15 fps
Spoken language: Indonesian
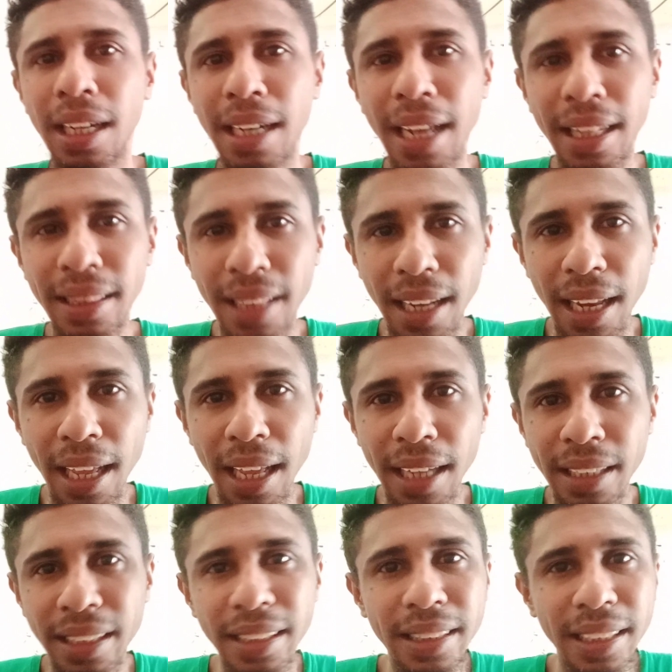dan telah
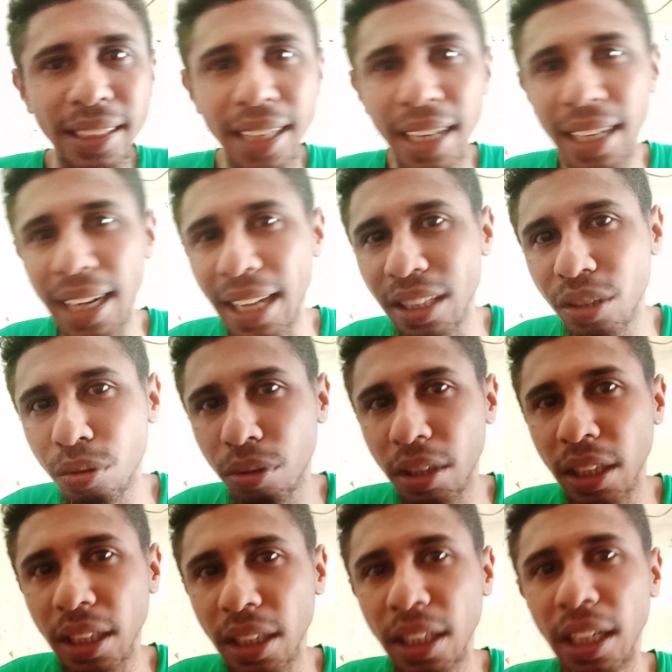
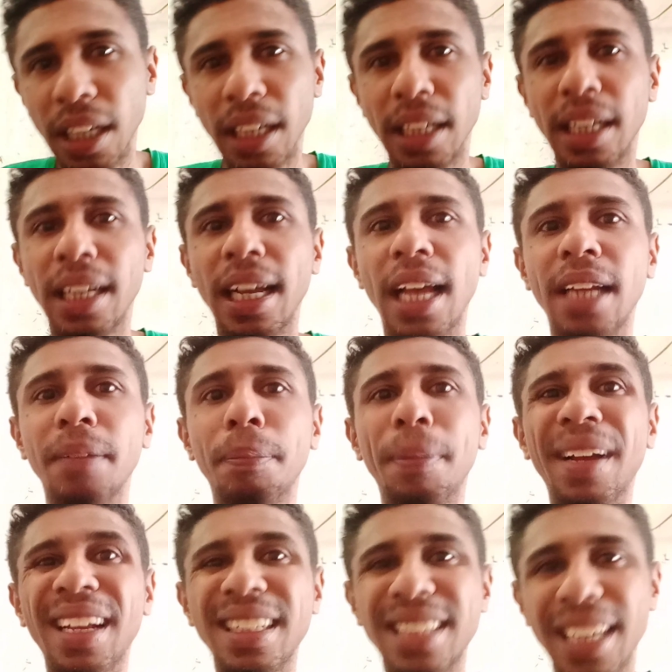ditindaklanjuti dengan
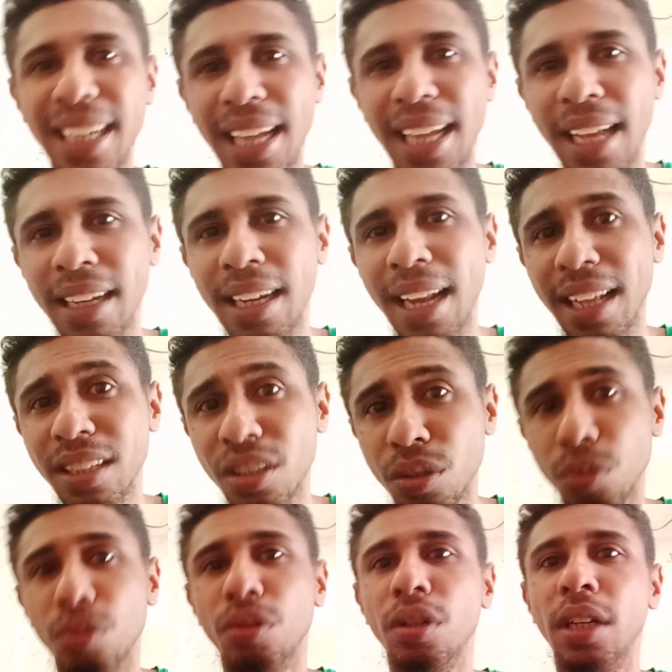pengecekan
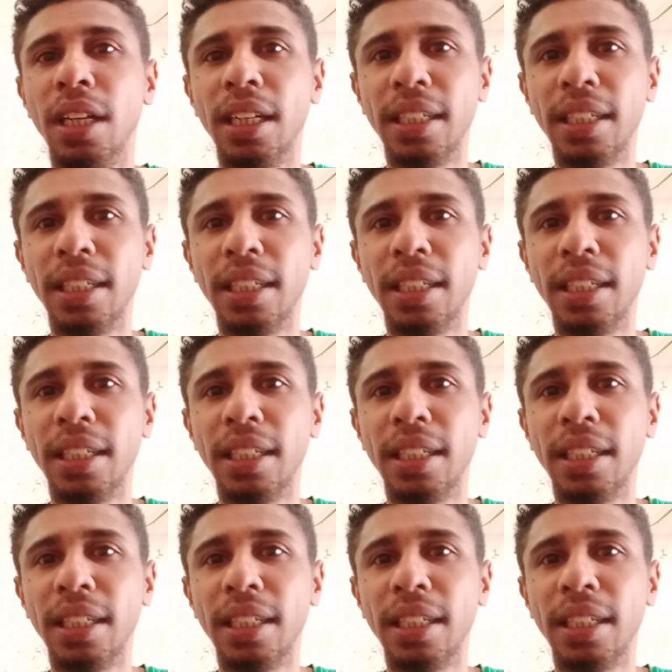langsung